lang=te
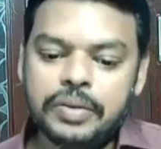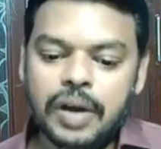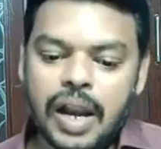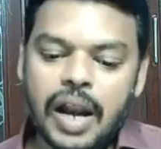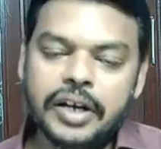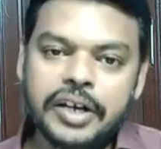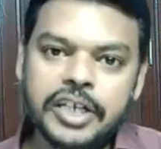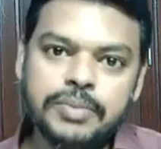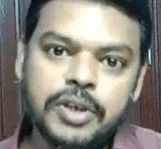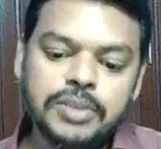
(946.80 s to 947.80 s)
అలాంటి
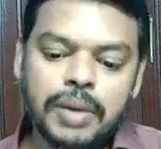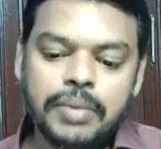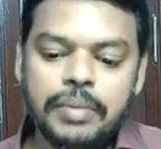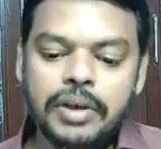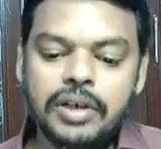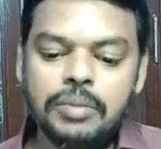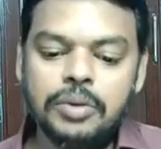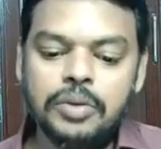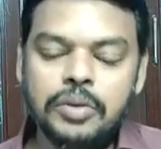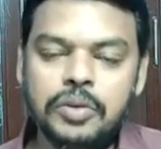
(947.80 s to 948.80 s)
డెసిమల్స్ మనం ఏమంటాము
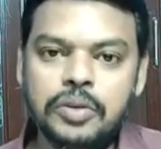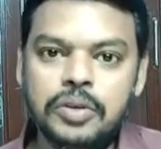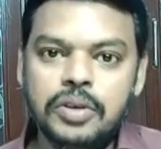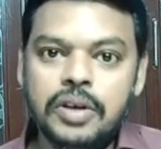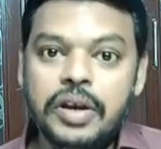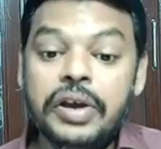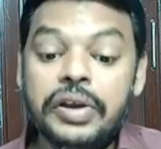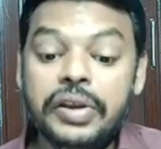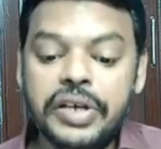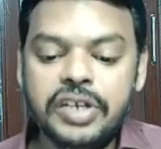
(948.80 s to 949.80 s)

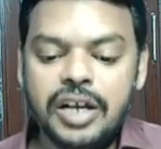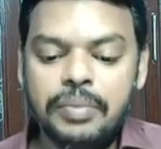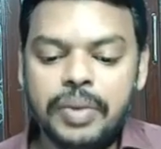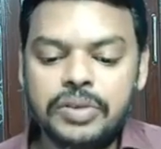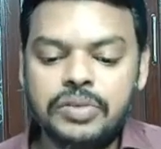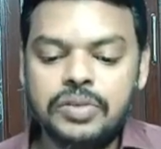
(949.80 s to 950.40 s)
ఇర్రేషనల్ నెంబర్స్